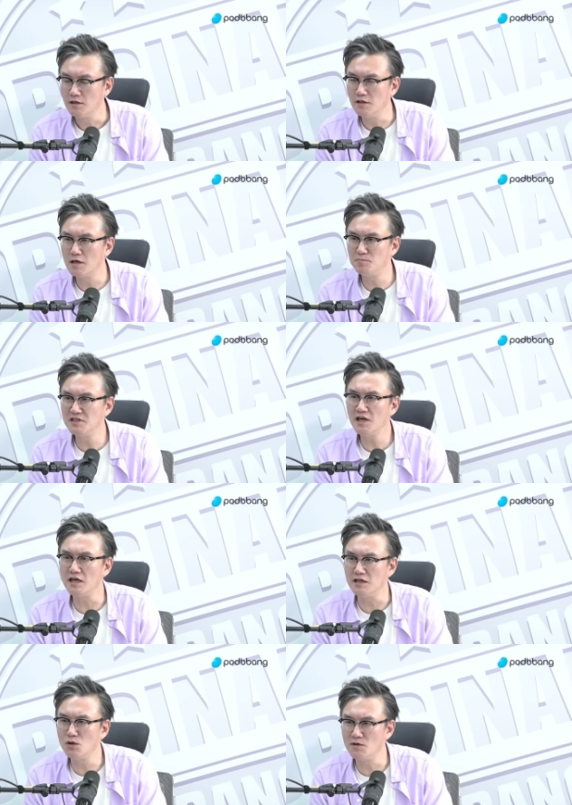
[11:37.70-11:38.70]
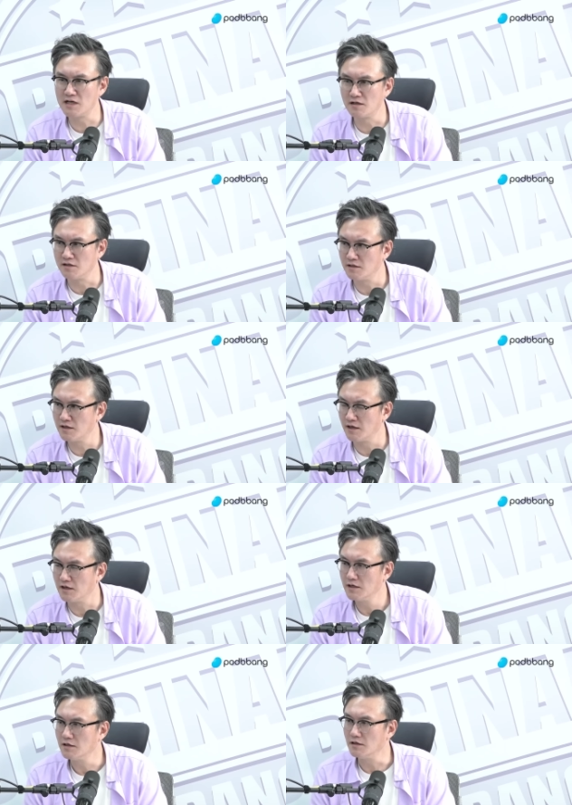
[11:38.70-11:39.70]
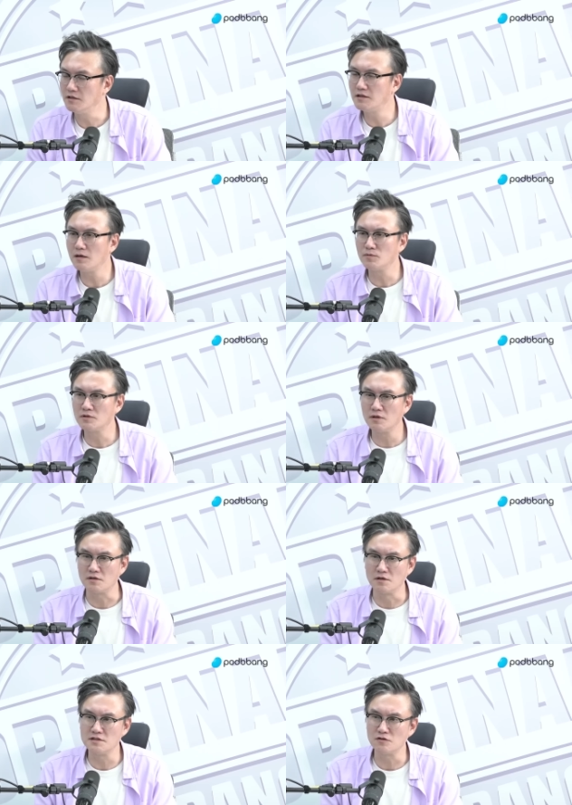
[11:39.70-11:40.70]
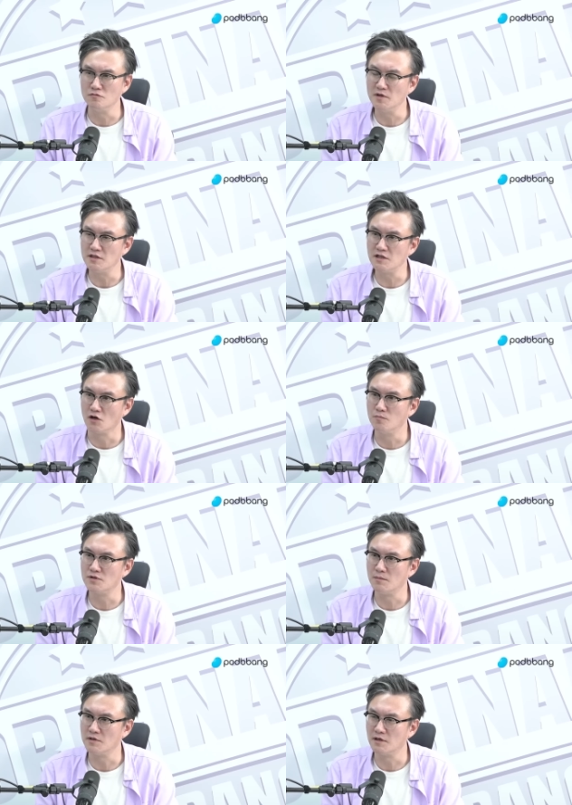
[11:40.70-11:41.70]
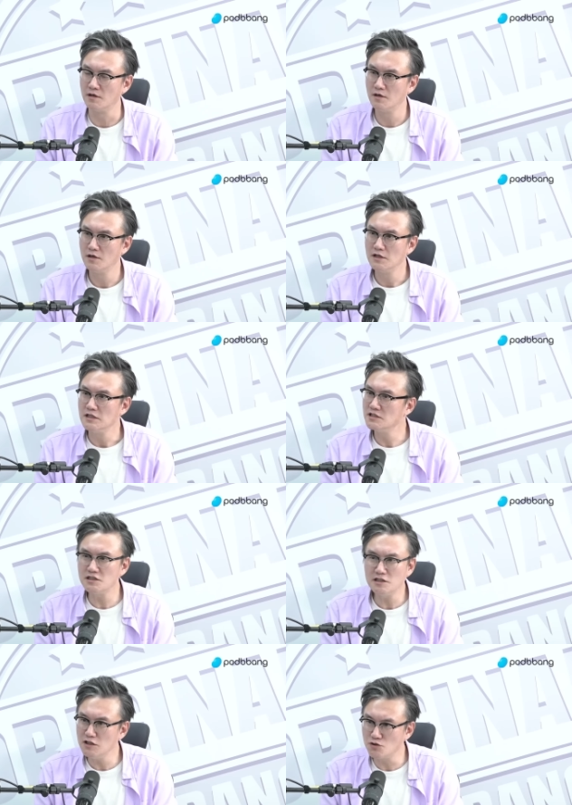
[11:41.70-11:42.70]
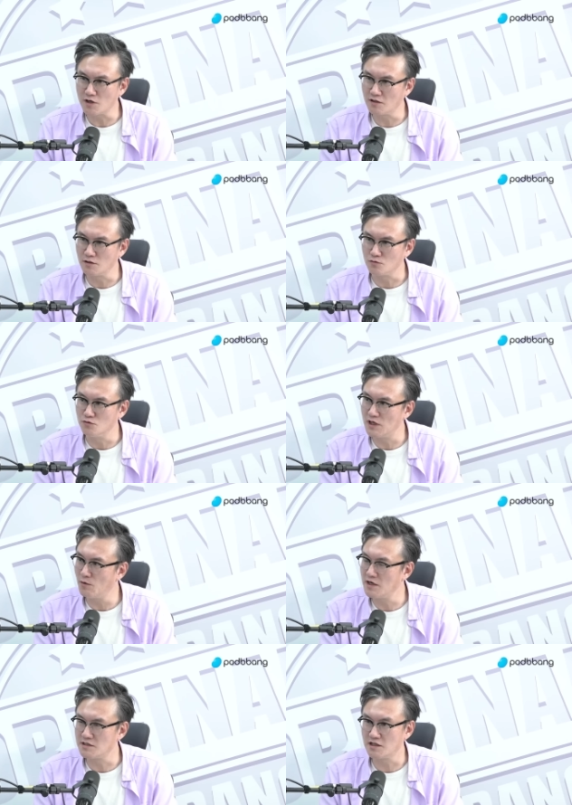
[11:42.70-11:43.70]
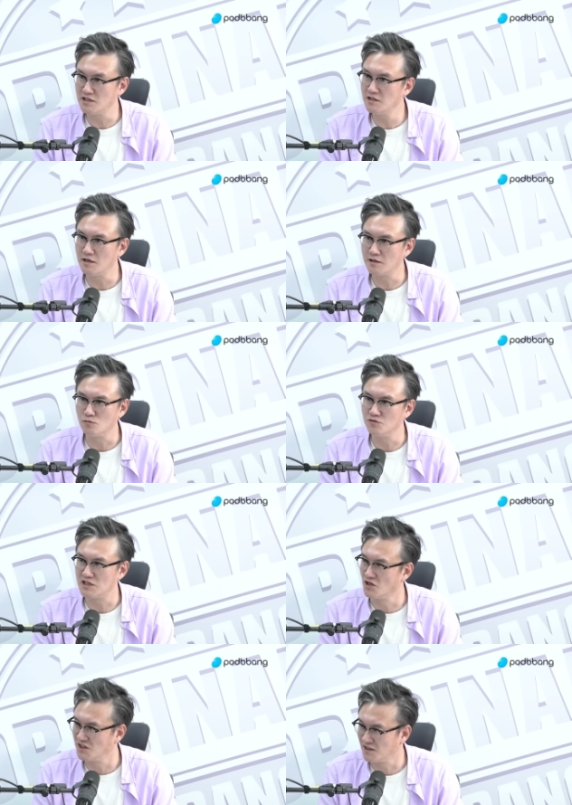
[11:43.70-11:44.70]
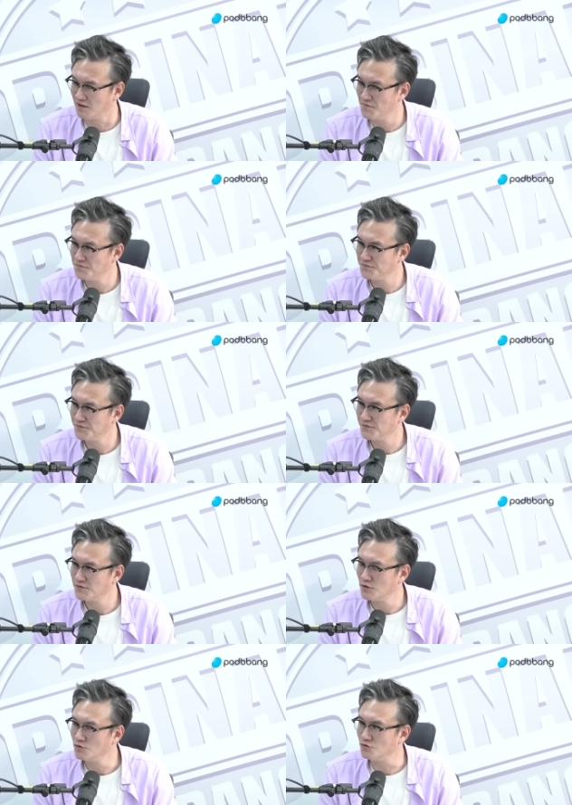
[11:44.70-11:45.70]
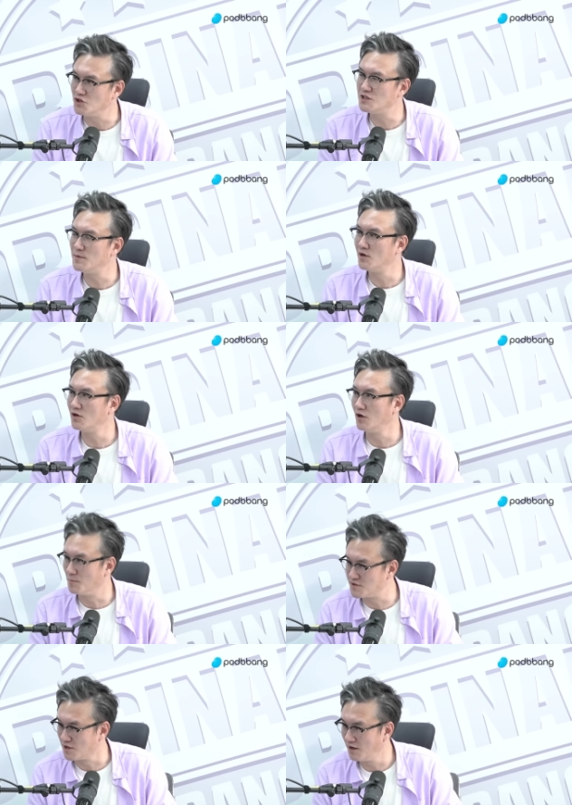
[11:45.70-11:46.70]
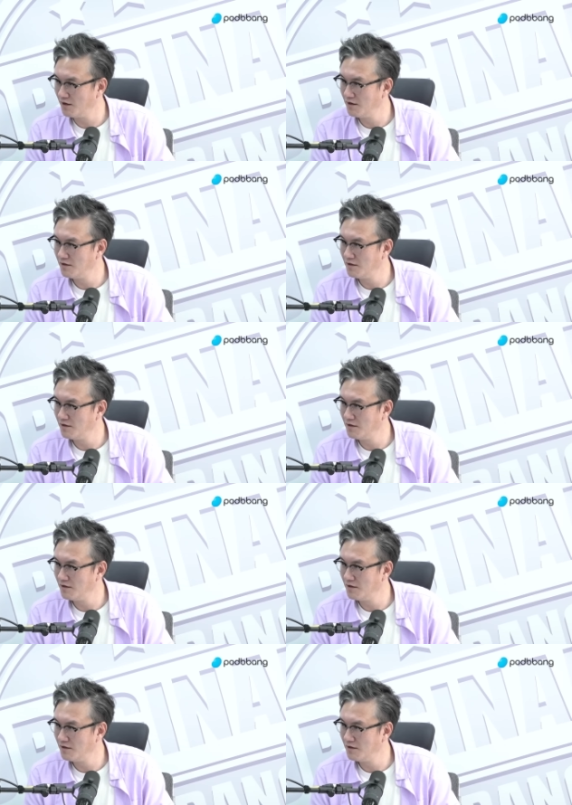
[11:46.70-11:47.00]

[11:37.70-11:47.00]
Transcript: 이게 피해 일요일 사건인데 이때부터 러시아 국민들이 격분합니다. 신인 줄 알았던 우리의 황제가 신이 아니라 우리의 적이다. 어. 뒤집어 엎자.